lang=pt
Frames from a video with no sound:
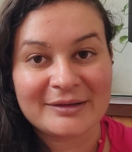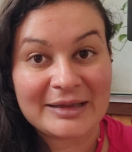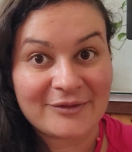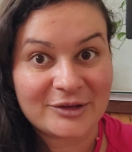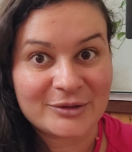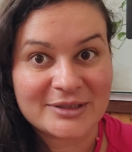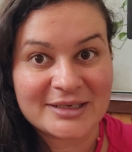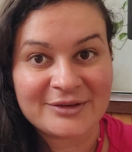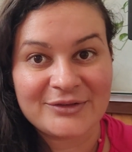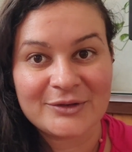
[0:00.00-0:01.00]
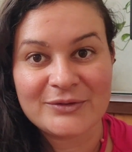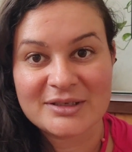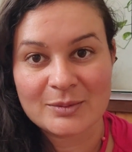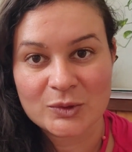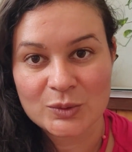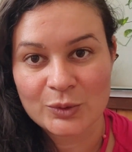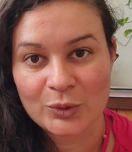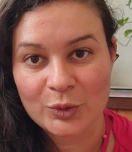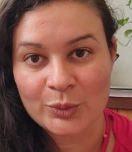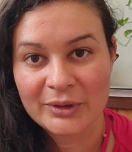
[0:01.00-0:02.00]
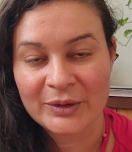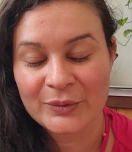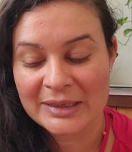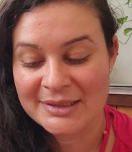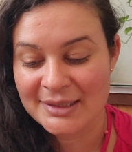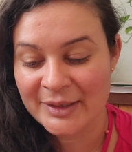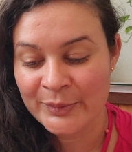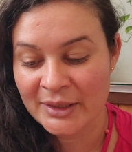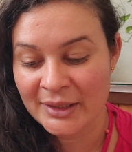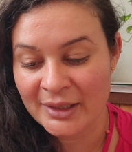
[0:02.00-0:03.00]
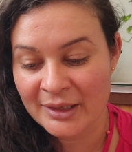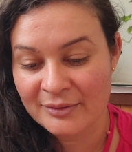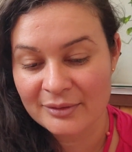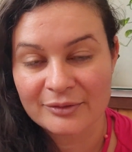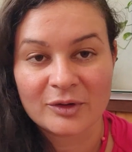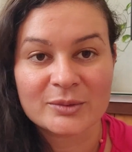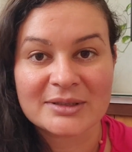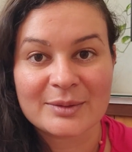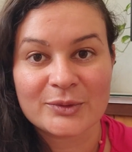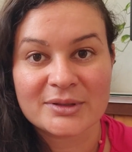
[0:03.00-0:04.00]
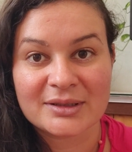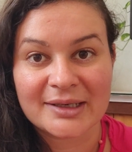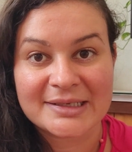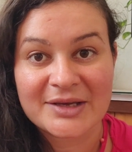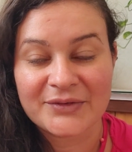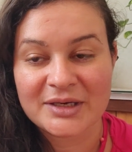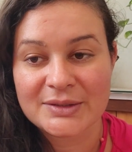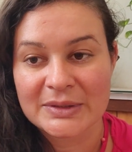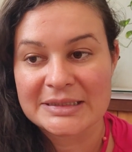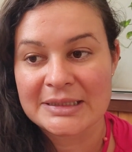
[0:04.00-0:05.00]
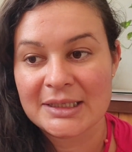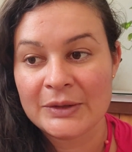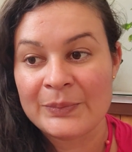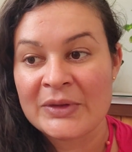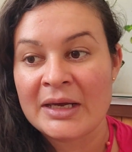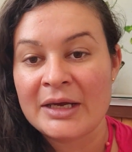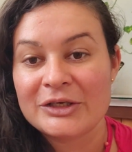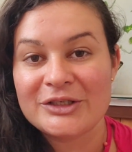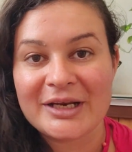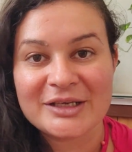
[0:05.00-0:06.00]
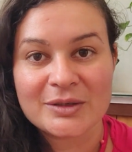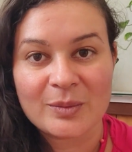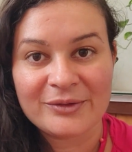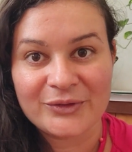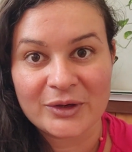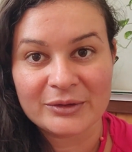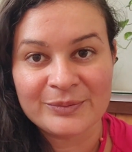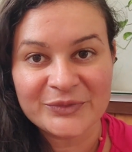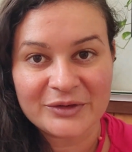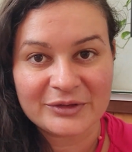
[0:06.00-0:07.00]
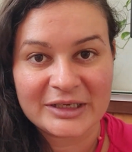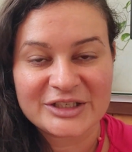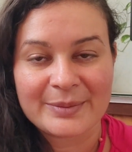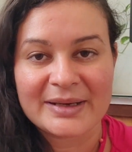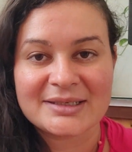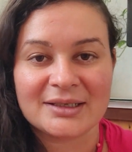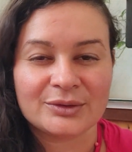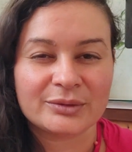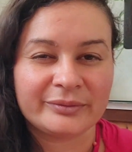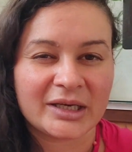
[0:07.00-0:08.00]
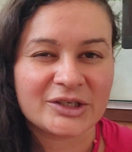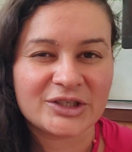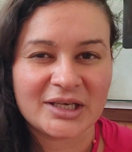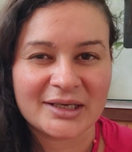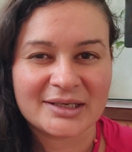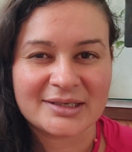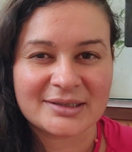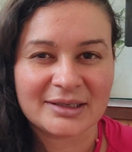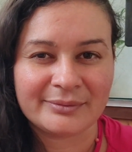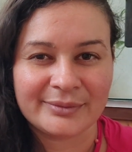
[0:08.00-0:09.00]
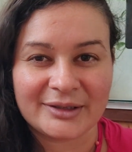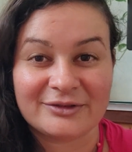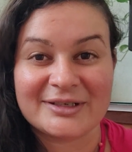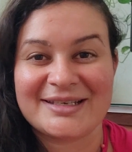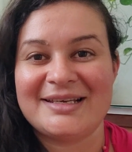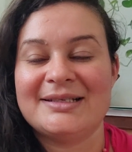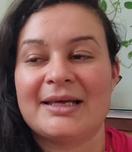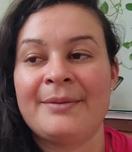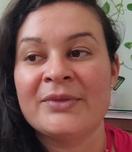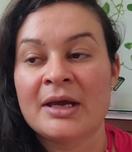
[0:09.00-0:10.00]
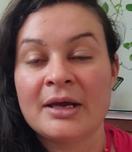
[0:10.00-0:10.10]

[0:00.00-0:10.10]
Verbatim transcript: tava no desafio, fizemos um grupo, né, no WhatsApp e fomos lá postando as refeições. Então, tirei só uma foto, eu vou deixar passando, acho que aqui sim, pra vocês, tá?